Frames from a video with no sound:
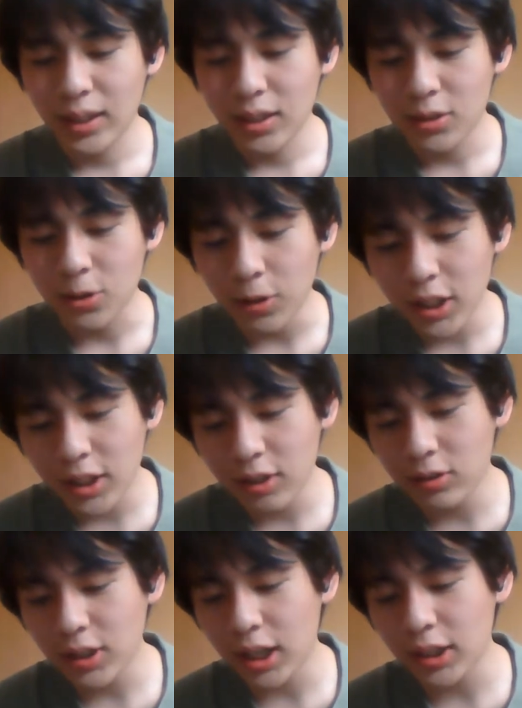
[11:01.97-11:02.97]
それで
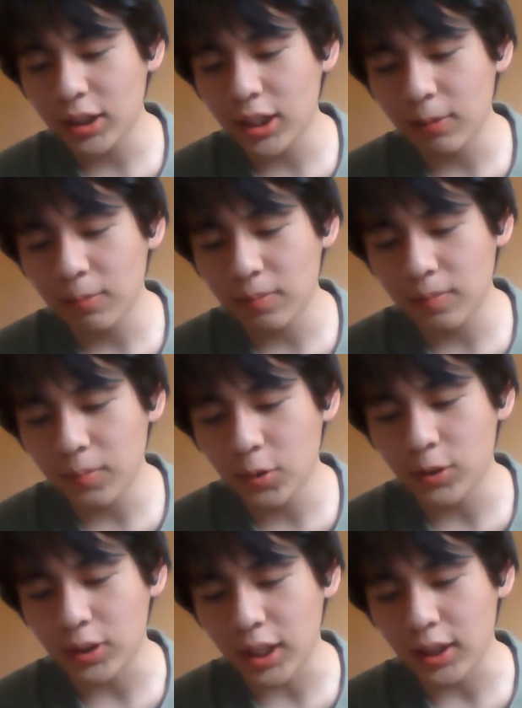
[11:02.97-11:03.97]
受かって
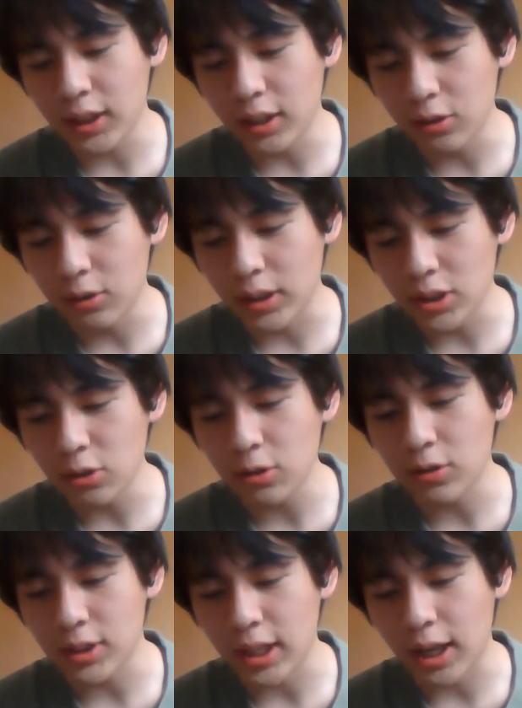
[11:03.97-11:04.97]
もうてっていうのはちょっ
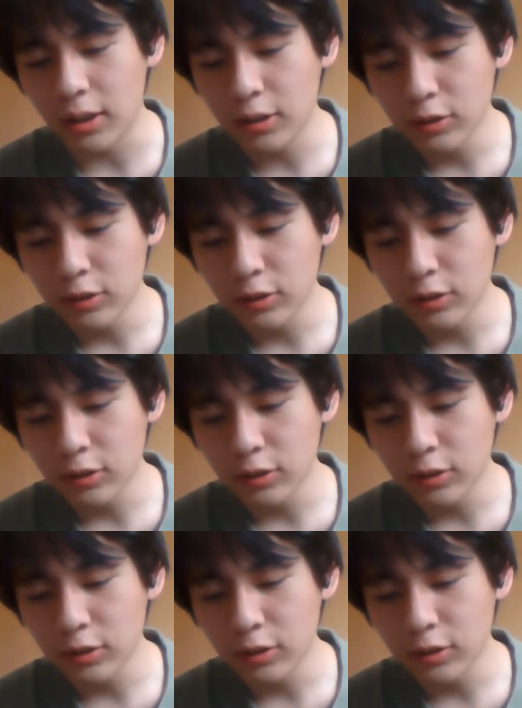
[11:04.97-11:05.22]
とさ、